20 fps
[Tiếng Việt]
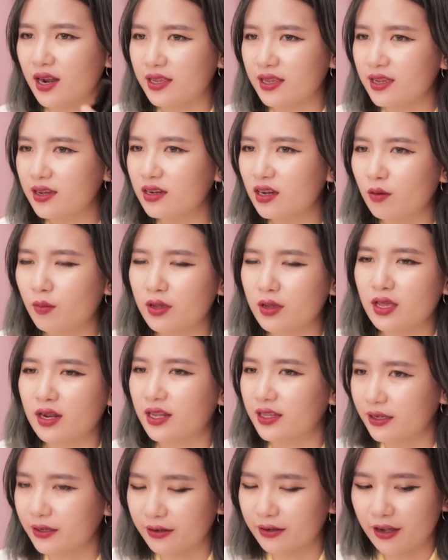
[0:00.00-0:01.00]
là dư, không bao giờ
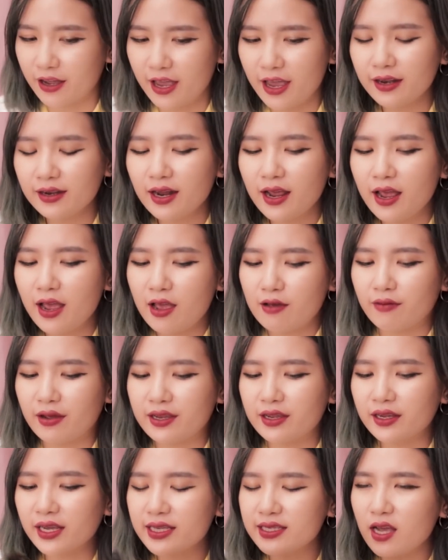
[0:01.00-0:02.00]
là thừa hết. Và
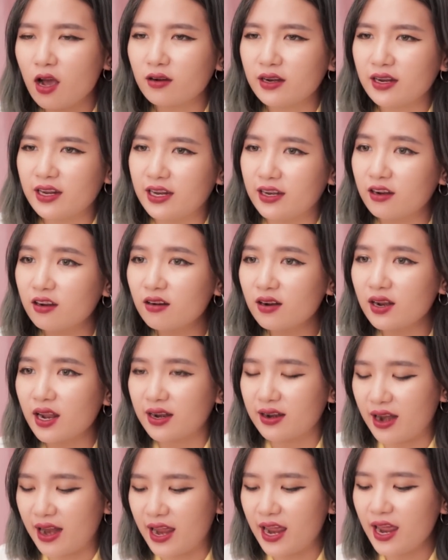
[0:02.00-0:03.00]
những cây son này thì nó rất
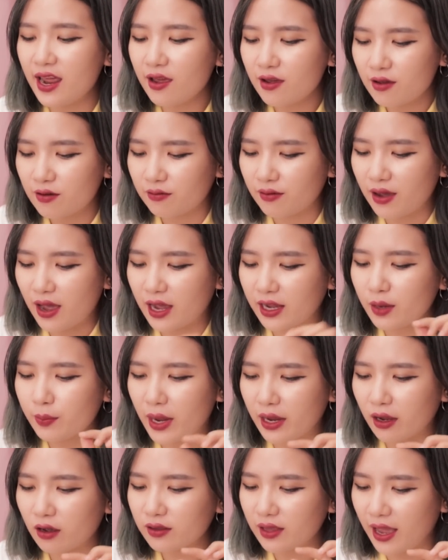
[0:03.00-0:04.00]
là rẻ và các
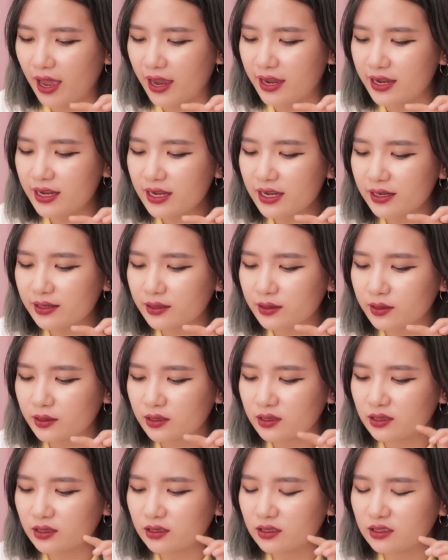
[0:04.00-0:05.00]
bạn có thể
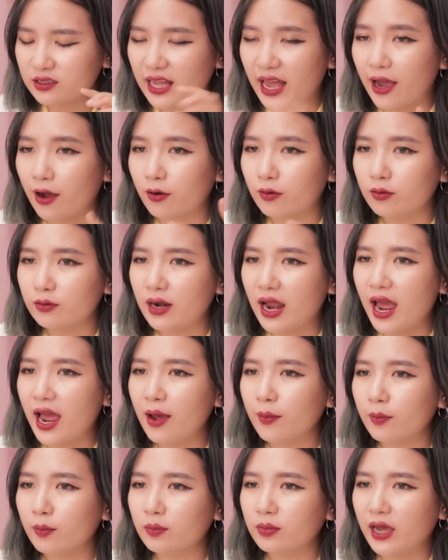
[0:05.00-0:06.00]
tạo
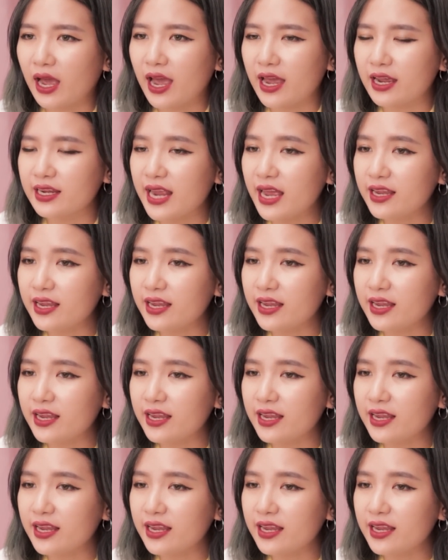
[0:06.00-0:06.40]
ra cái